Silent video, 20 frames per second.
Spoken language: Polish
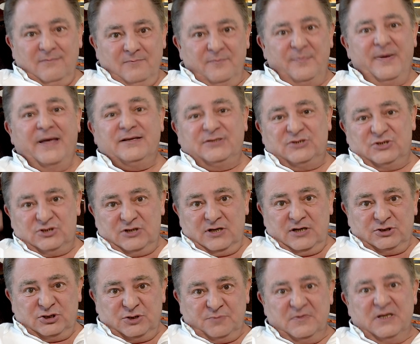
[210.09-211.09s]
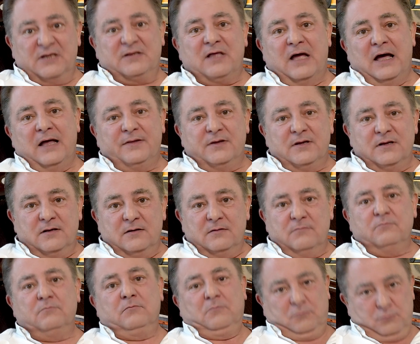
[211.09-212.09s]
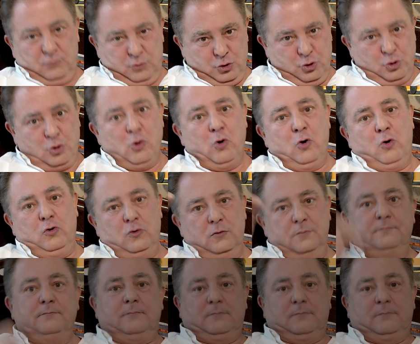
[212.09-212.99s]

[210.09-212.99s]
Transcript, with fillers: bez śmietany. Jo.